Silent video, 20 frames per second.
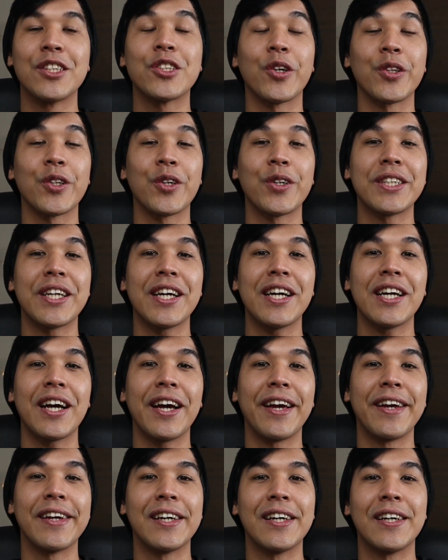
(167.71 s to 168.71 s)
Contohnya
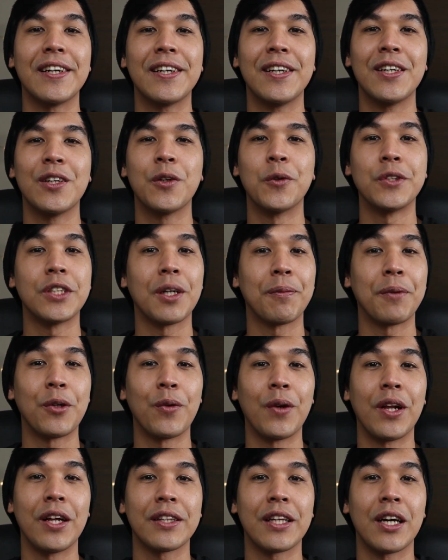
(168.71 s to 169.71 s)
kayak ucapan
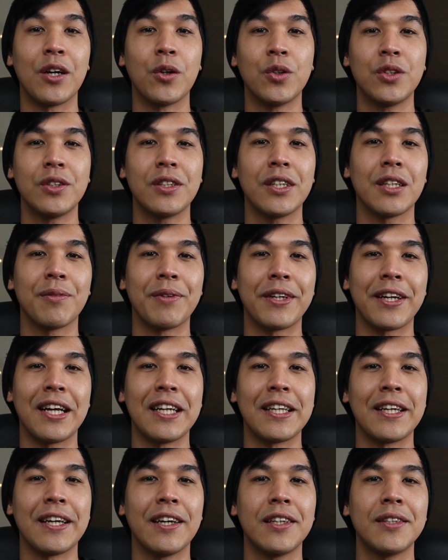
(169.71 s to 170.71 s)
ulang tahun ke teman
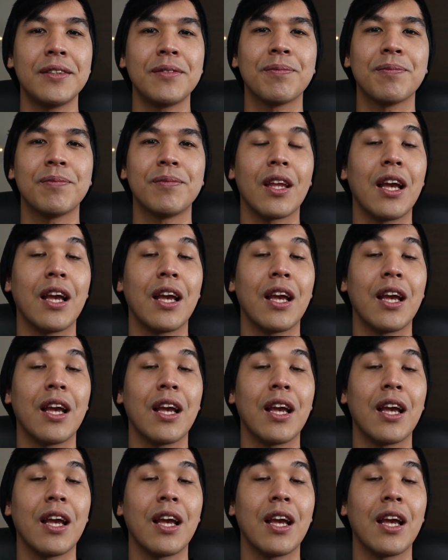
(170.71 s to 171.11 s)
kalian,